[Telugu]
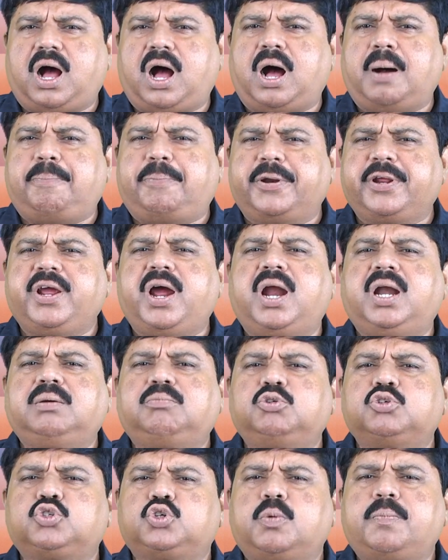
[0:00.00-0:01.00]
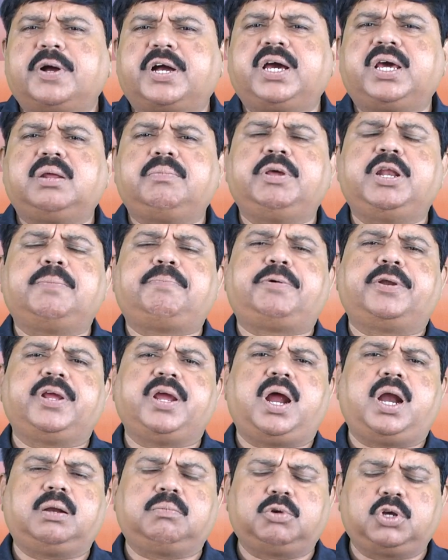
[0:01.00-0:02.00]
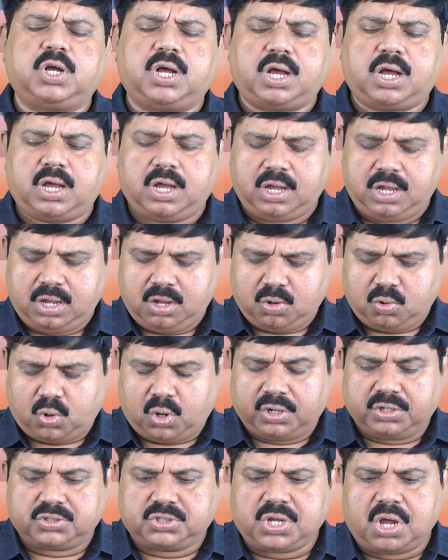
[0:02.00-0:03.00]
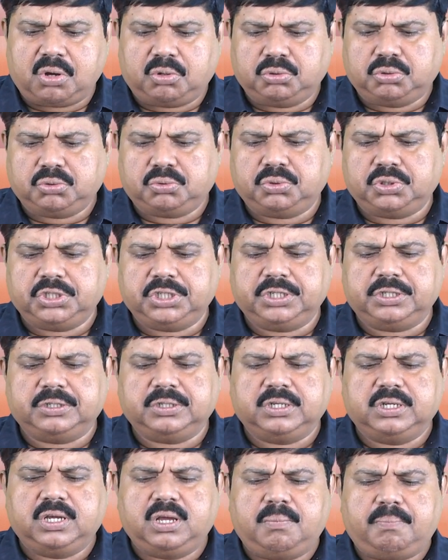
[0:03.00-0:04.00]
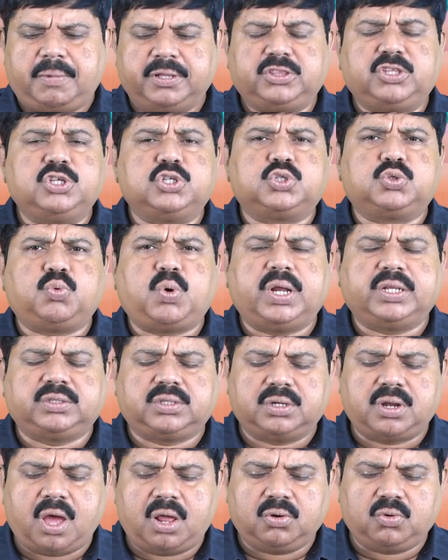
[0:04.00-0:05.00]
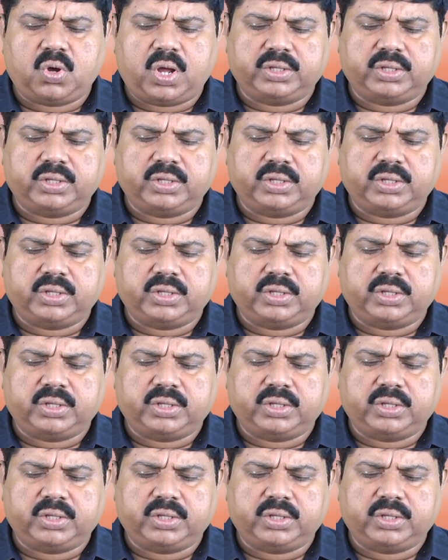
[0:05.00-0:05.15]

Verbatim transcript: ఆ ప్రయాణము శుభకరమైన ప్రయాణముగా కొనసాగుతుంది మతి స్వార్త నాలుగో